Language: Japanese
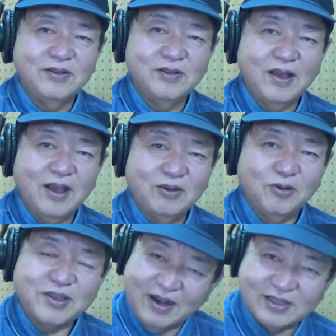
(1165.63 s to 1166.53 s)
あの、
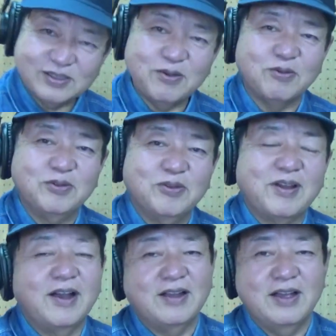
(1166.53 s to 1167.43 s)
沖縄支局の
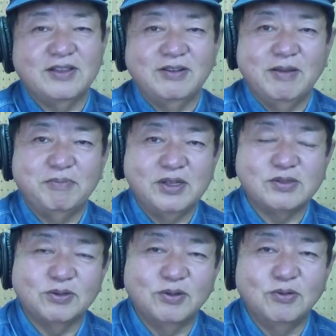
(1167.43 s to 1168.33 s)
考えっていうのはやっぱり
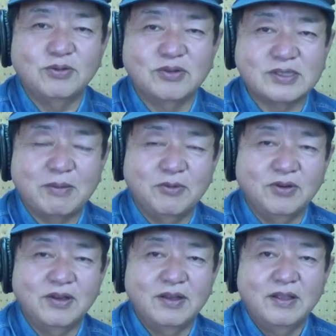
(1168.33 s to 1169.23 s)
ちょっと温度差
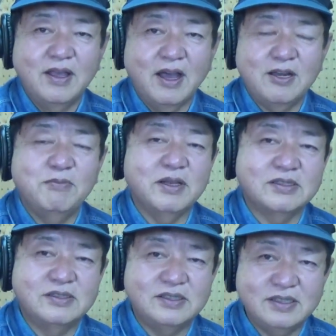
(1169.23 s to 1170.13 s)
もありま
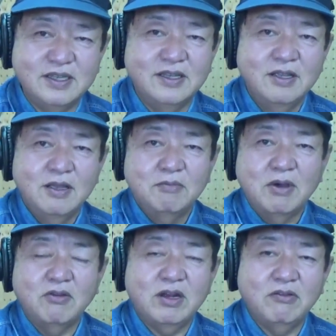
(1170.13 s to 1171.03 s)
すし、
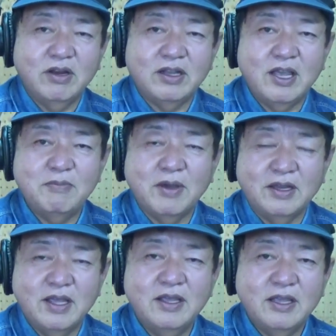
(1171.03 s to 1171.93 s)
まあ、我々が今
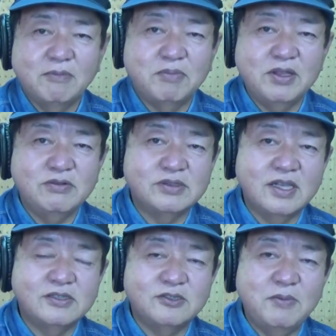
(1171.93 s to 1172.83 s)
ね、やっぱり優
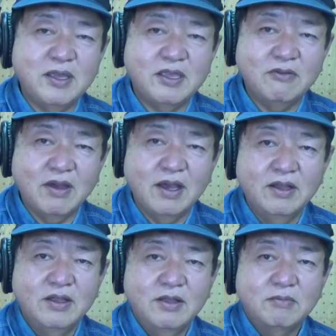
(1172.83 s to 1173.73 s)
先すべきは、
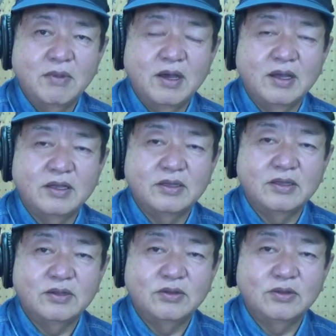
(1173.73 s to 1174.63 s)
まあ、
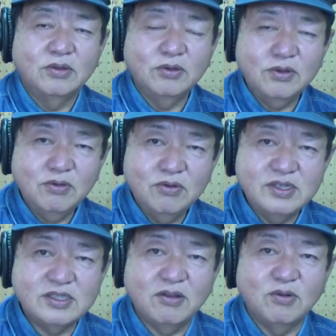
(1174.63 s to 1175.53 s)
どのように
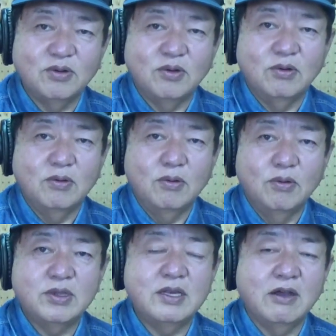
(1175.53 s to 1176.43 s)
してこの
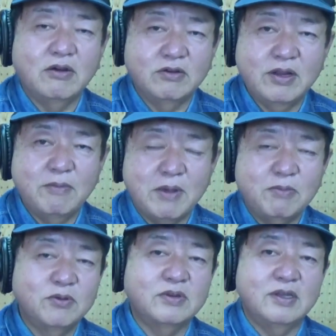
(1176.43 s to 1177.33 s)
沖縄をね、
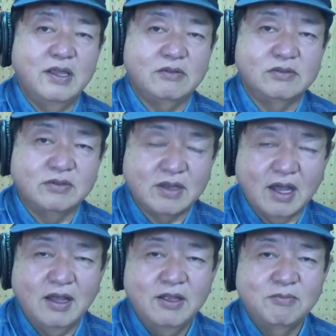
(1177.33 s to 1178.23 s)
守っていく
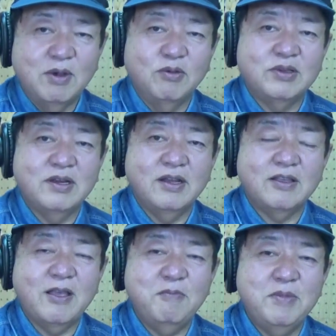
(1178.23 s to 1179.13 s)
か、まあ、沖縄
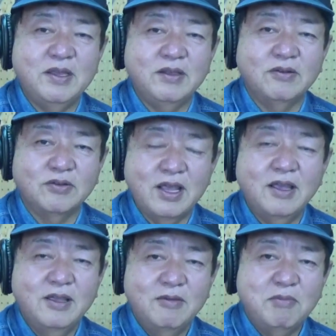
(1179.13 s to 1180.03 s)
県民をね、
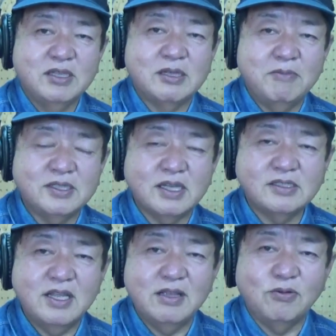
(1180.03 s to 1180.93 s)
目覚めさ
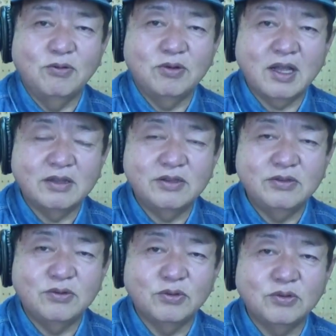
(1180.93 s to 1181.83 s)
せていこうかって
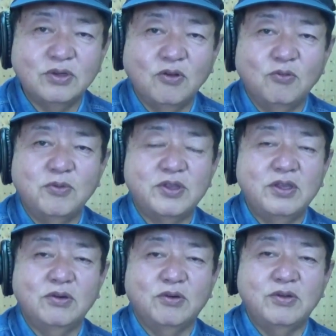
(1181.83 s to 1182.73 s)
いうことに重
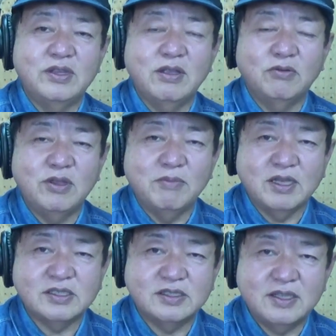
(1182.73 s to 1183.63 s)
きを置いており
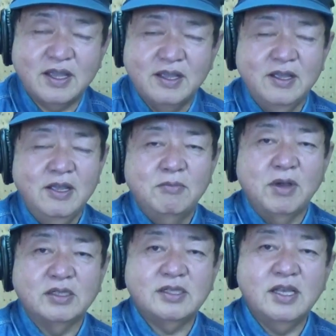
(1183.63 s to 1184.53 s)
まして、
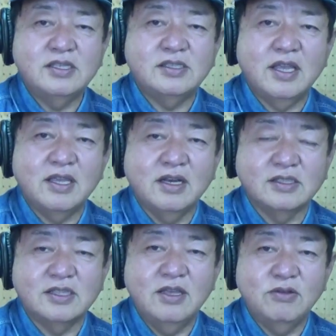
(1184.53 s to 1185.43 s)
まあ、政治的な
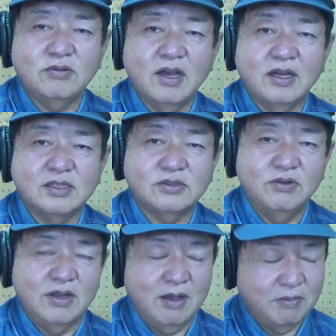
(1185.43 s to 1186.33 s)
勢力争
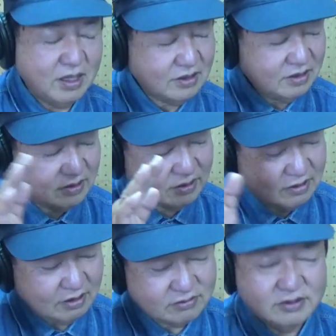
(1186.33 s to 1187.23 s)
いには
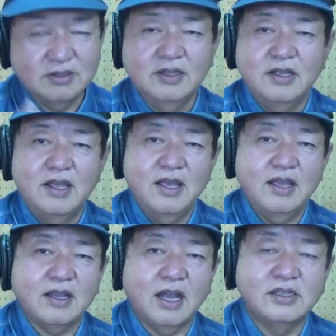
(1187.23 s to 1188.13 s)
全く、
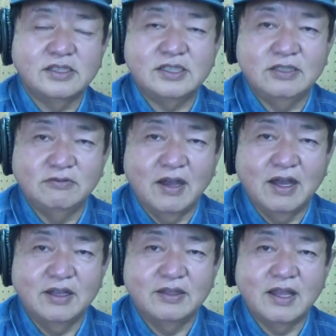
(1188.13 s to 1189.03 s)
えー、関心
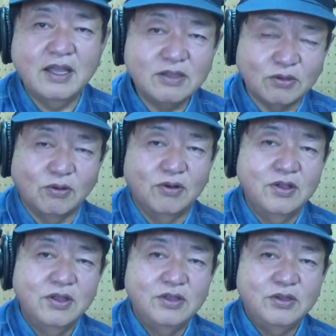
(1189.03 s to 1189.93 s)
はないと
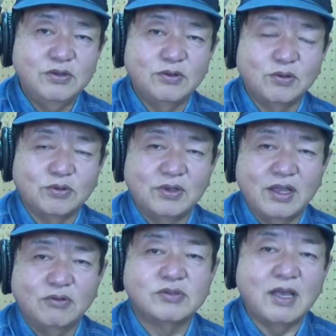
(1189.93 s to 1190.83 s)
いうこと
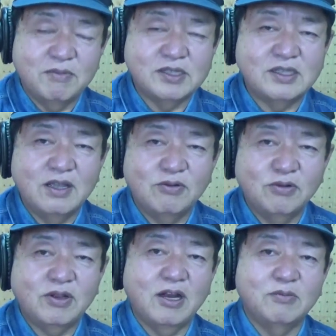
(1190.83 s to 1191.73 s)
でございまして、こ
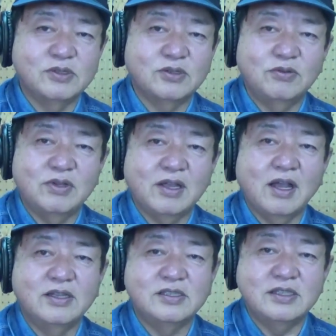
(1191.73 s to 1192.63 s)
れからもそういった
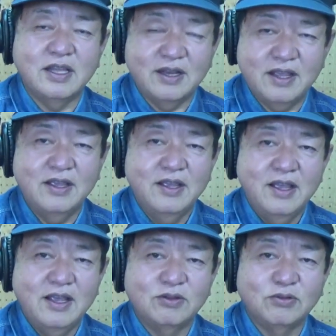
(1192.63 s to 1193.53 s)
感じでね、
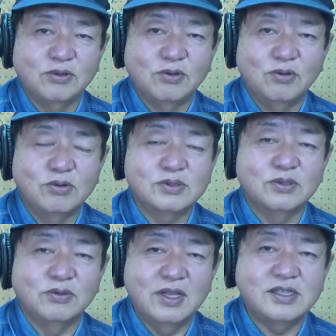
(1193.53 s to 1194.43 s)
えどんどん放
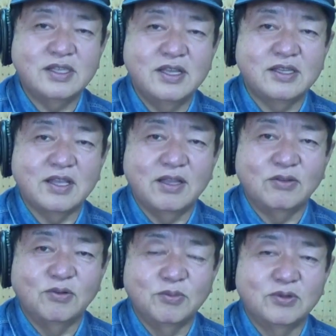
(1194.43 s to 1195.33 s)
送をね、していきたい
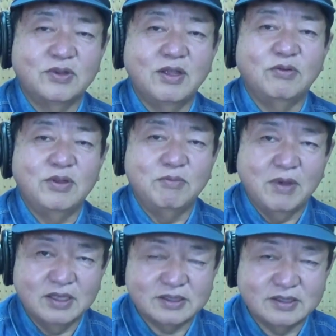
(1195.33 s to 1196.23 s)
と思っており
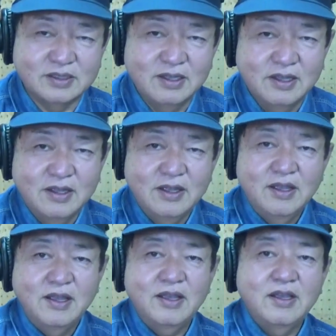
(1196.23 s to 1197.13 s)
ます。
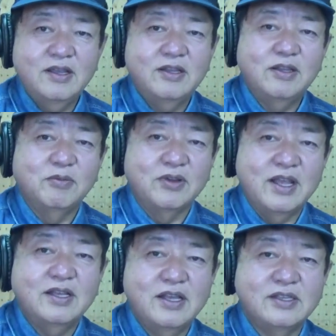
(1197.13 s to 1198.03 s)
えー、でも
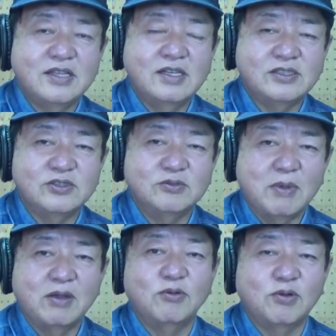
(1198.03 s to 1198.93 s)
ね、え先週、
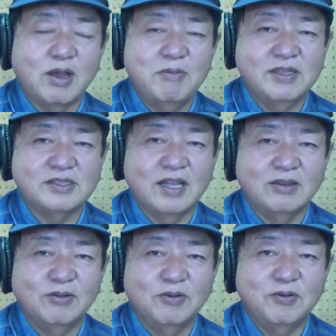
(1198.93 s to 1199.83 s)
マンゴー仮面さ
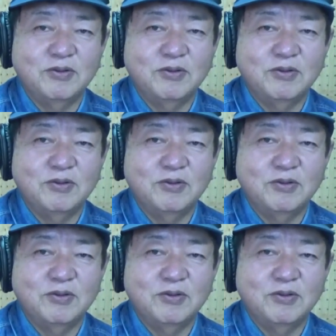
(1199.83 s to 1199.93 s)
んの